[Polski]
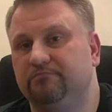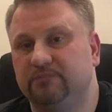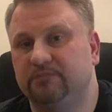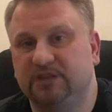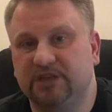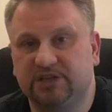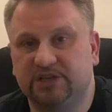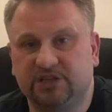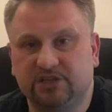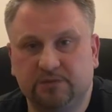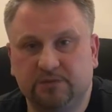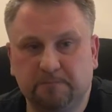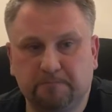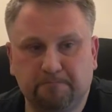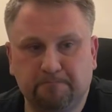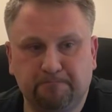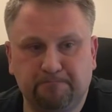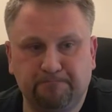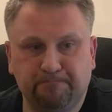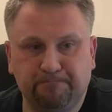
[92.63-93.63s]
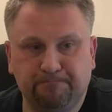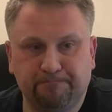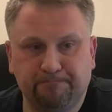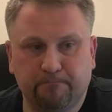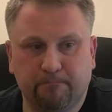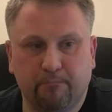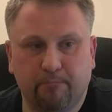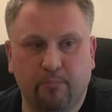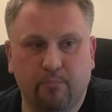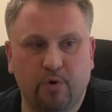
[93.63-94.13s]
Też
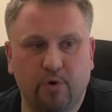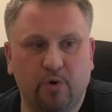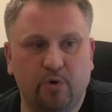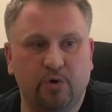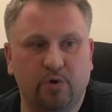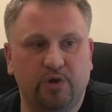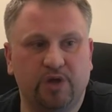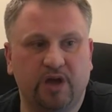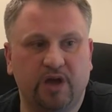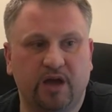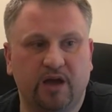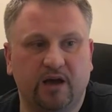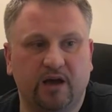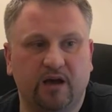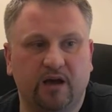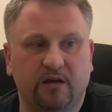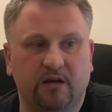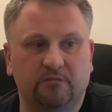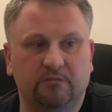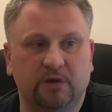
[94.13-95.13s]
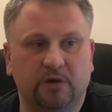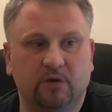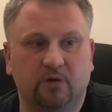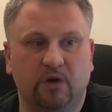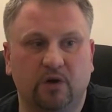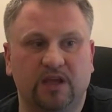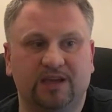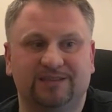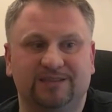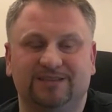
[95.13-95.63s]
moja
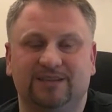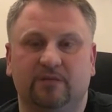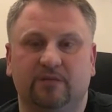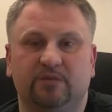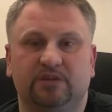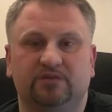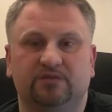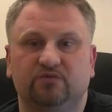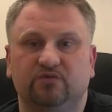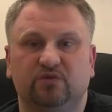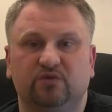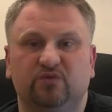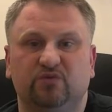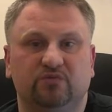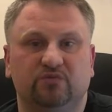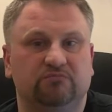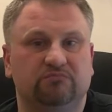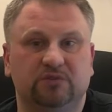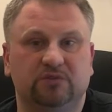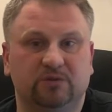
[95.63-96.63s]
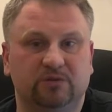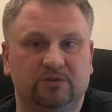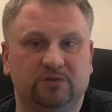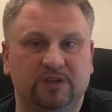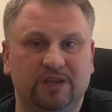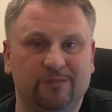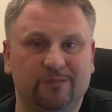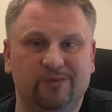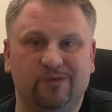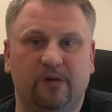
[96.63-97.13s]
kolekcja bez udu to
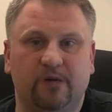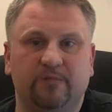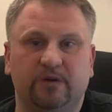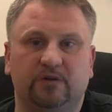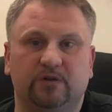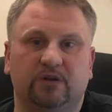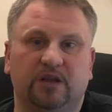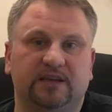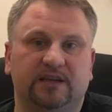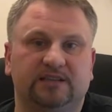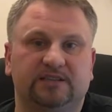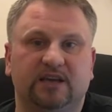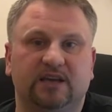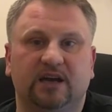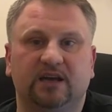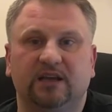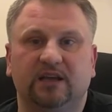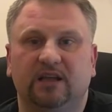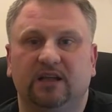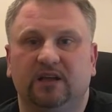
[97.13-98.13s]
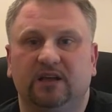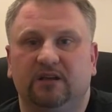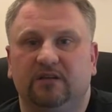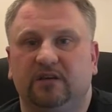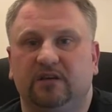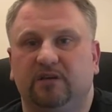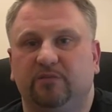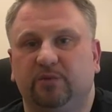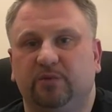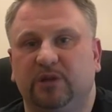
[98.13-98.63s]
nie byłaby kolekcja.
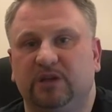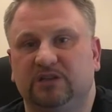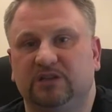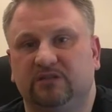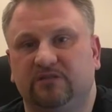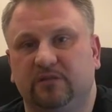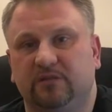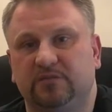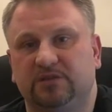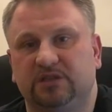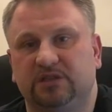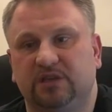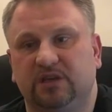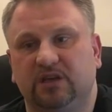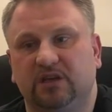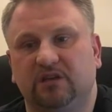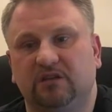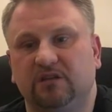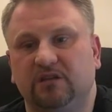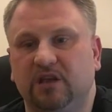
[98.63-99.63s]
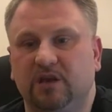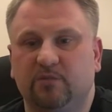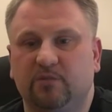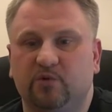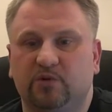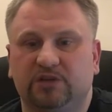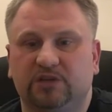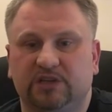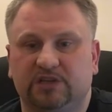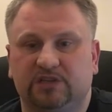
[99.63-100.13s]
Y, podejrzewam, że nie
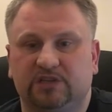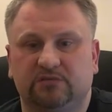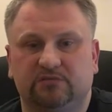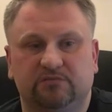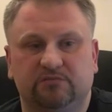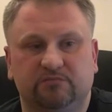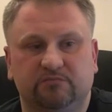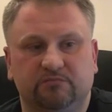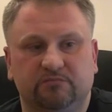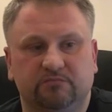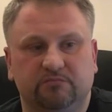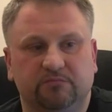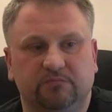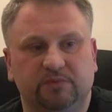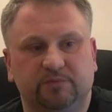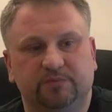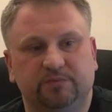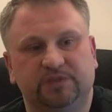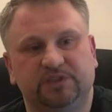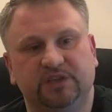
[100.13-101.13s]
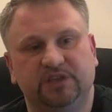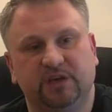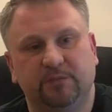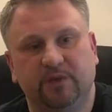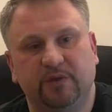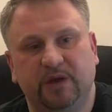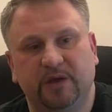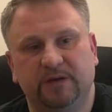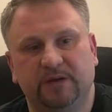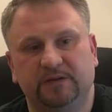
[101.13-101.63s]
mógł też bym
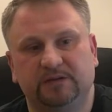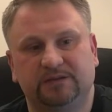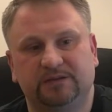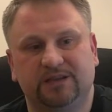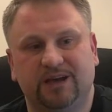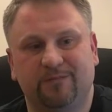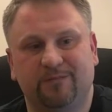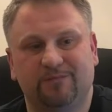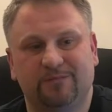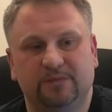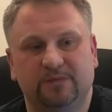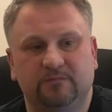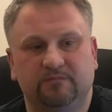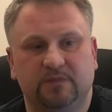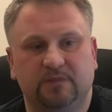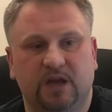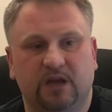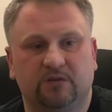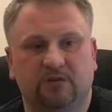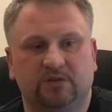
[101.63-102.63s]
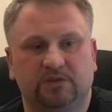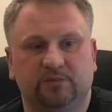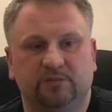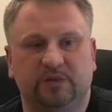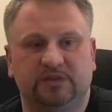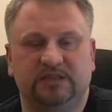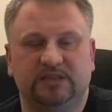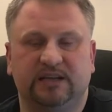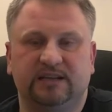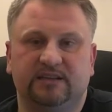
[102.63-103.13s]
siebie sam jakoś
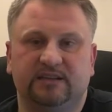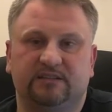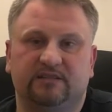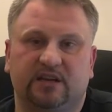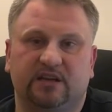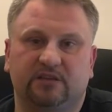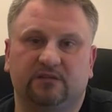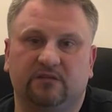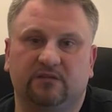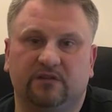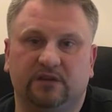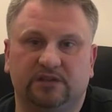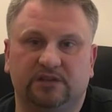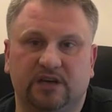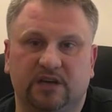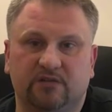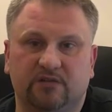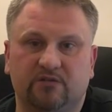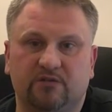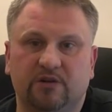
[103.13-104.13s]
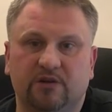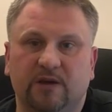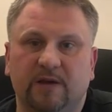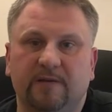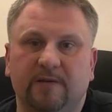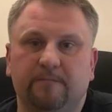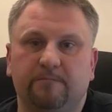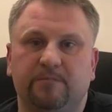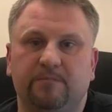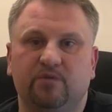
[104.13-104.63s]
specjalnie traktować jako
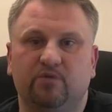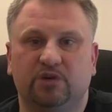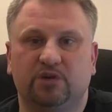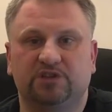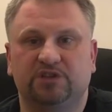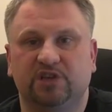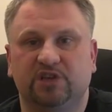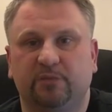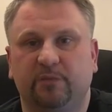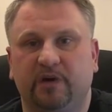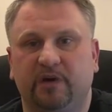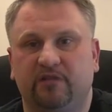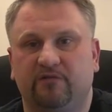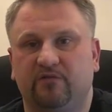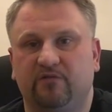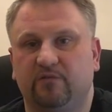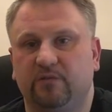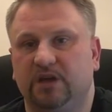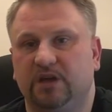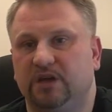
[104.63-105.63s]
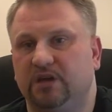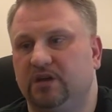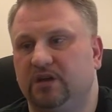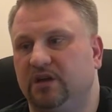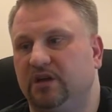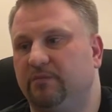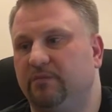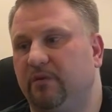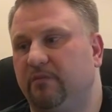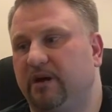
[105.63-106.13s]
miłośnik perfum.
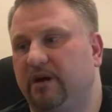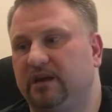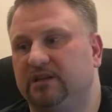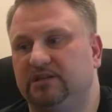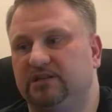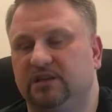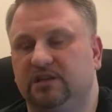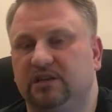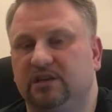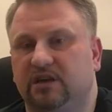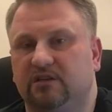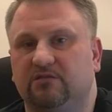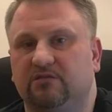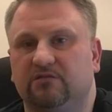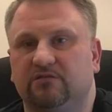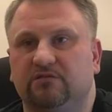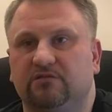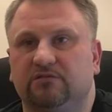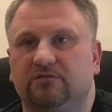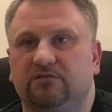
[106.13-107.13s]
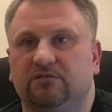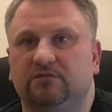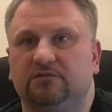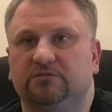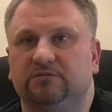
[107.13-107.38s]
Chyba bardziej jako,